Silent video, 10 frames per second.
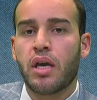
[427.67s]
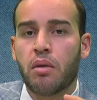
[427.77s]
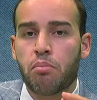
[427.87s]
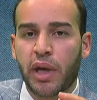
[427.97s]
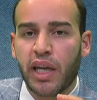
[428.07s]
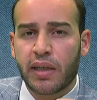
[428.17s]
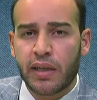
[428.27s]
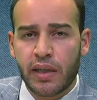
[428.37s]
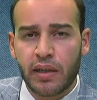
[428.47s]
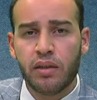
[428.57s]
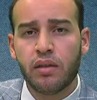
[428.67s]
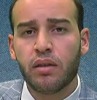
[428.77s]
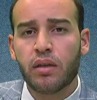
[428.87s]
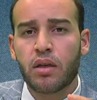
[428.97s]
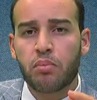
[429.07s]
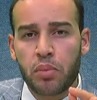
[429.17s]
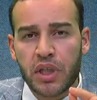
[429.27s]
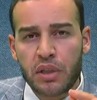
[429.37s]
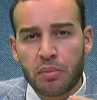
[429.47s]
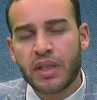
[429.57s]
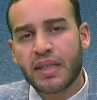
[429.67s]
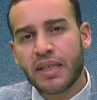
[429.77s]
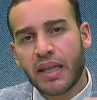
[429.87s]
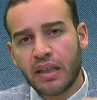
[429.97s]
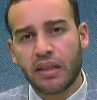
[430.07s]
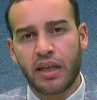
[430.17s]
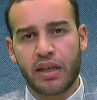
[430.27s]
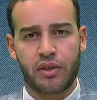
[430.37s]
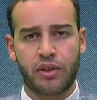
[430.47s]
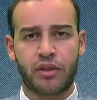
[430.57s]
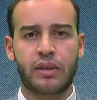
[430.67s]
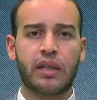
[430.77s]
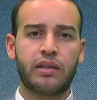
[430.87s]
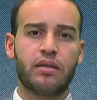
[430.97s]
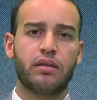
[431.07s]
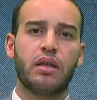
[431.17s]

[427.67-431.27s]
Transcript: Meleklerin birbirleriyle yarıştıkları,